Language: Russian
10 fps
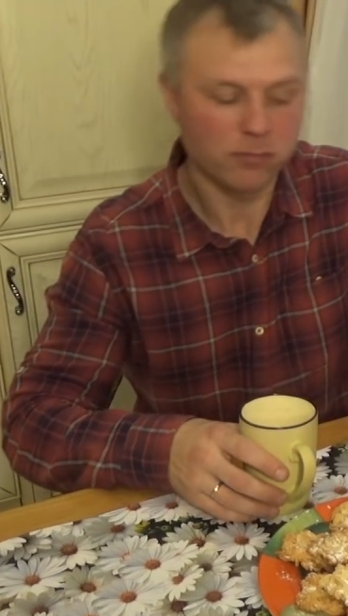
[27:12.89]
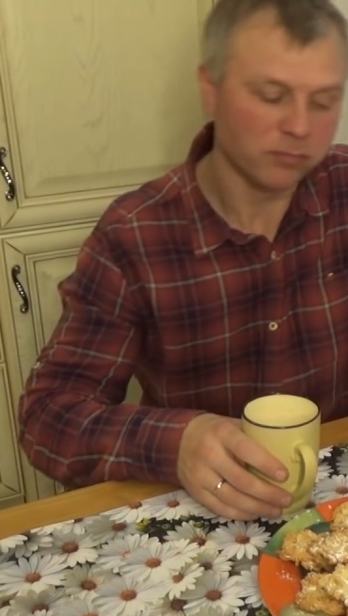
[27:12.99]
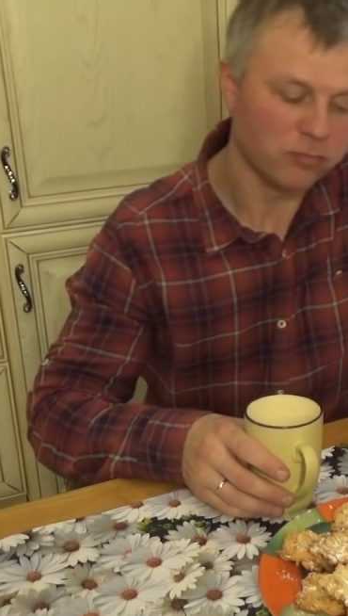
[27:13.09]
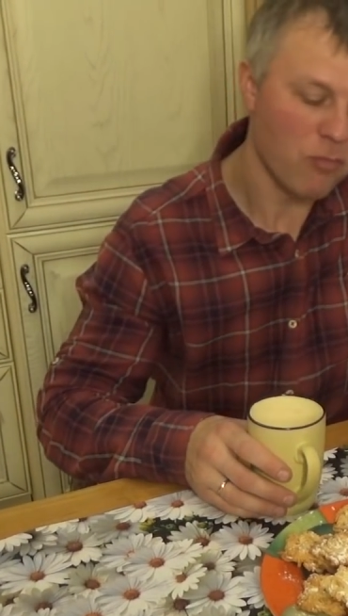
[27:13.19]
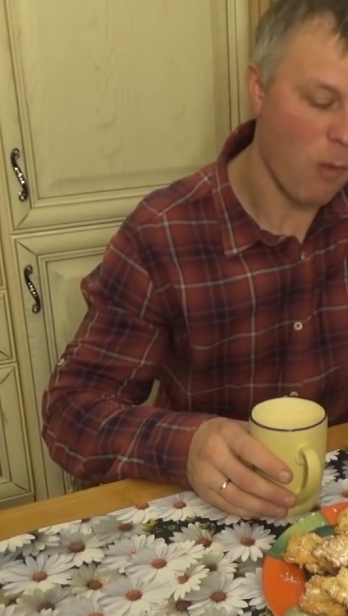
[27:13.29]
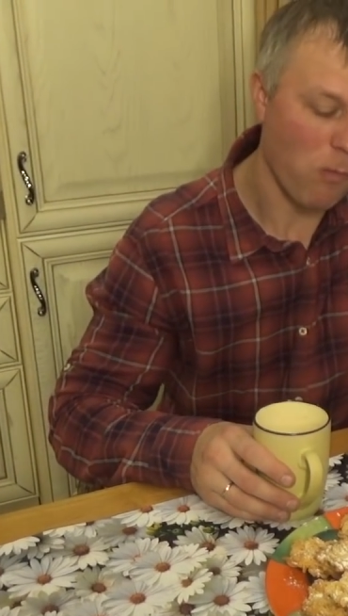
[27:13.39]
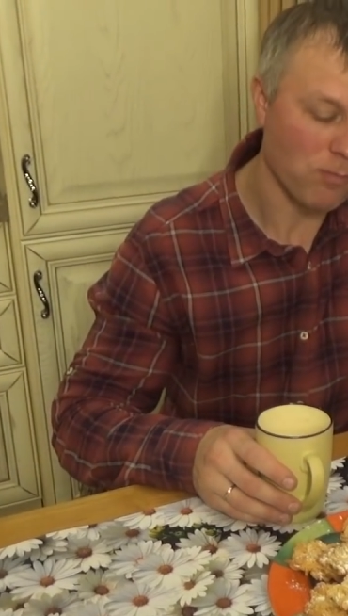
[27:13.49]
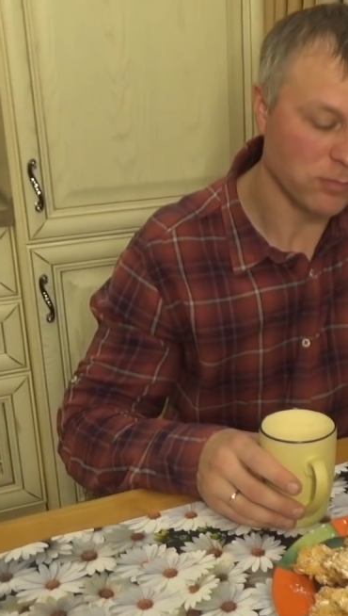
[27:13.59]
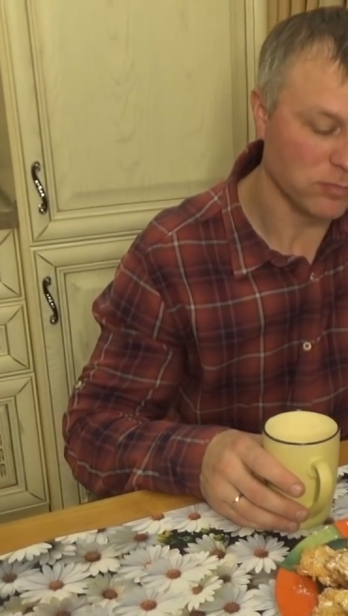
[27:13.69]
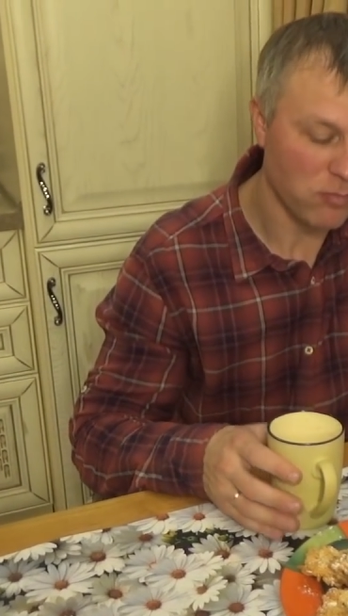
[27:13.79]
оказывается,
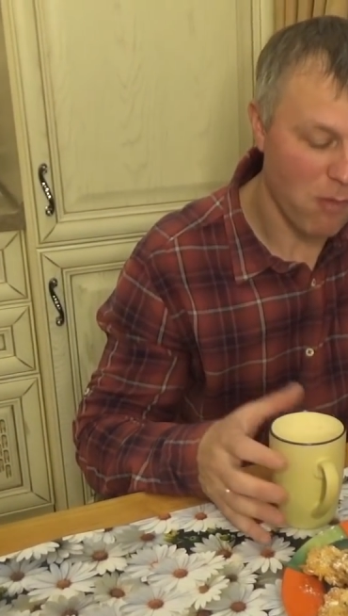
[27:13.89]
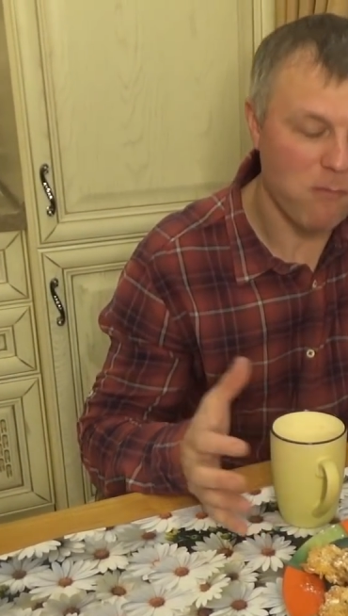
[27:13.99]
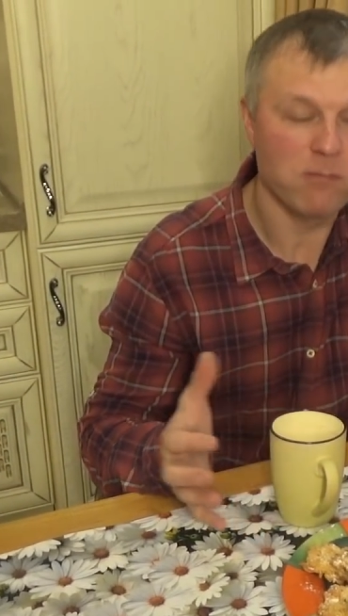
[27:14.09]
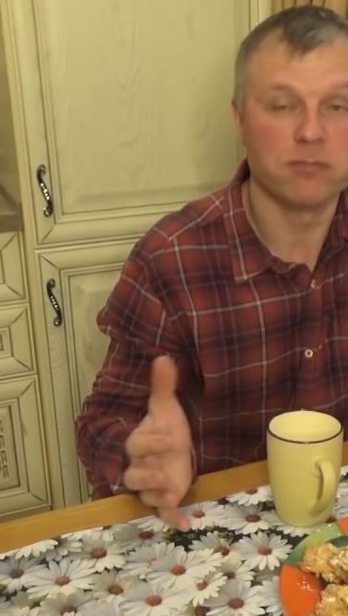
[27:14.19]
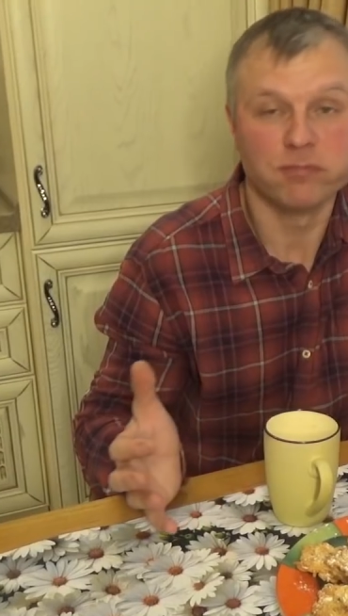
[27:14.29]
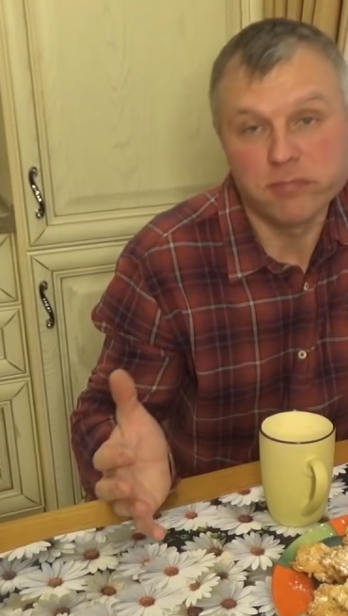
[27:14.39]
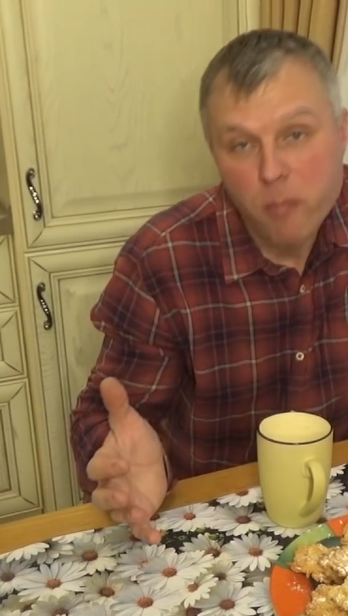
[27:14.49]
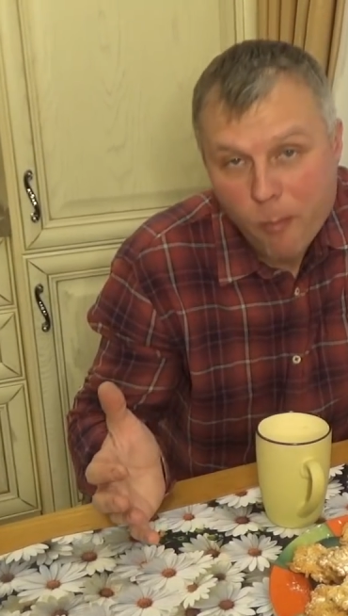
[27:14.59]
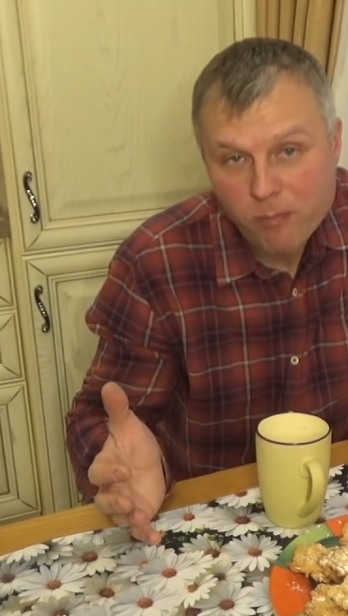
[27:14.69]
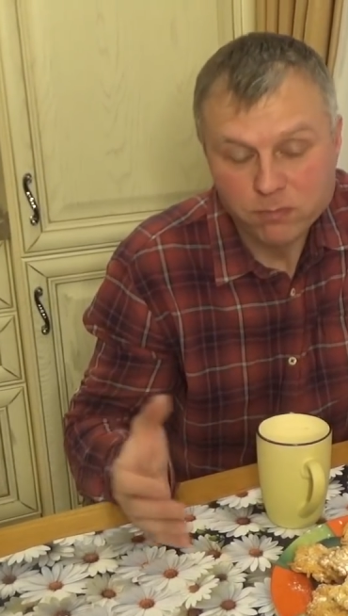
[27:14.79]
еще и не
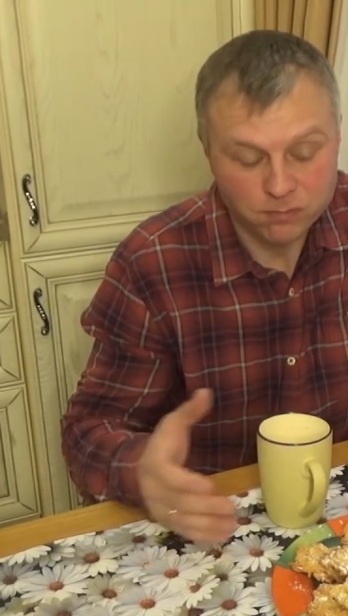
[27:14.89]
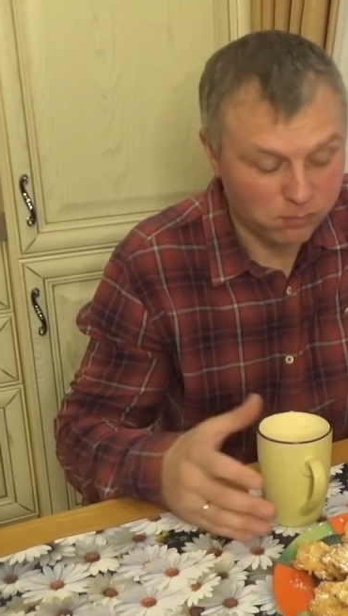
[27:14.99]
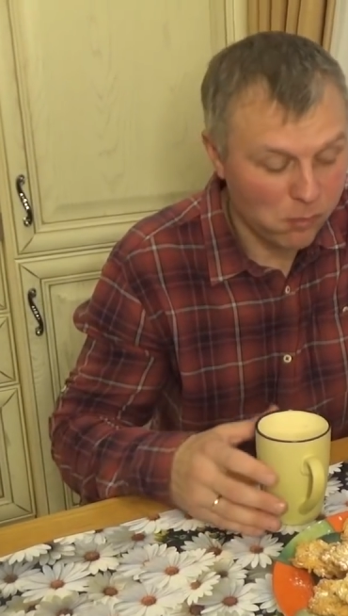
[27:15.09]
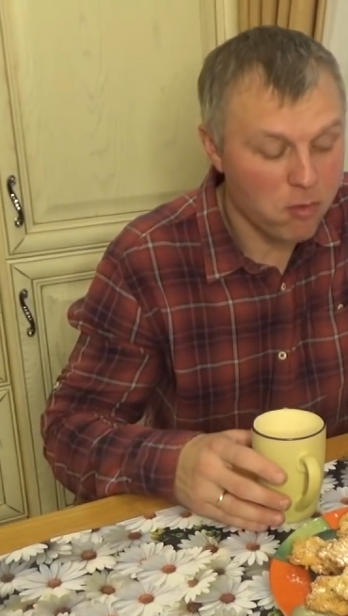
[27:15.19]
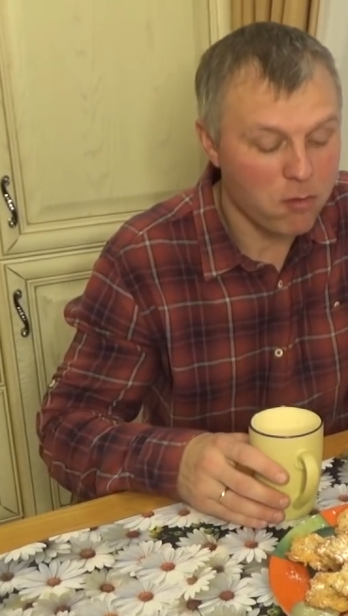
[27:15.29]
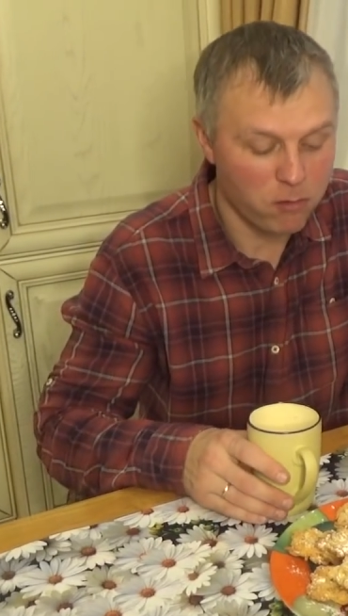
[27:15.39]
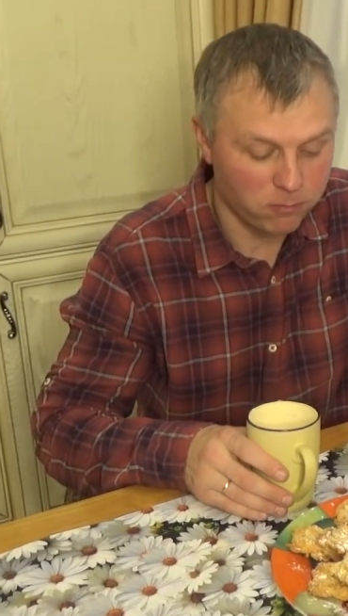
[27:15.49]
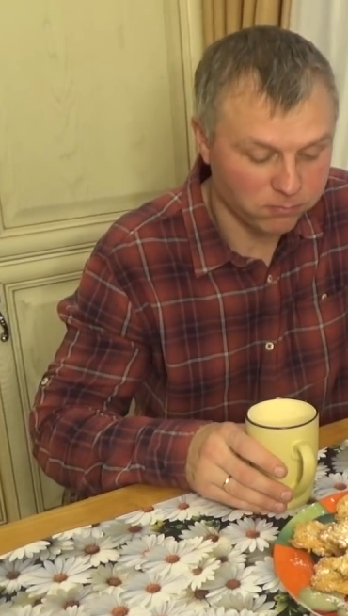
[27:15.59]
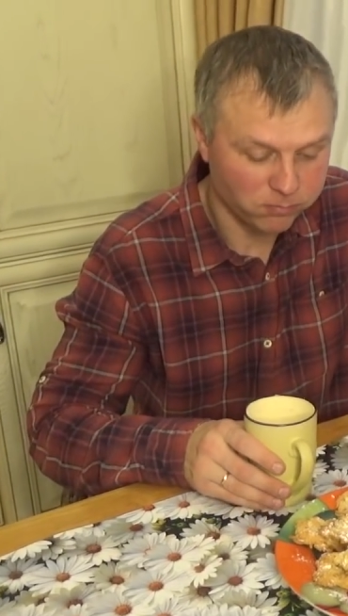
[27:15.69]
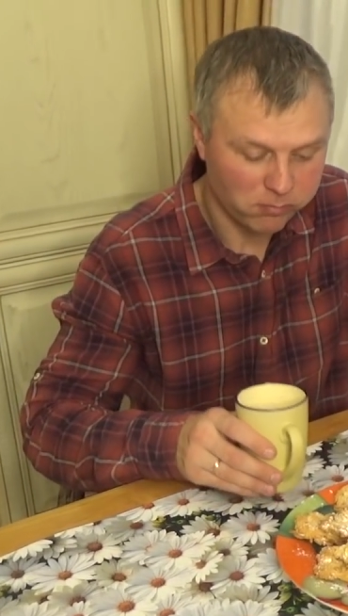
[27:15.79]
все, да, вот так вот.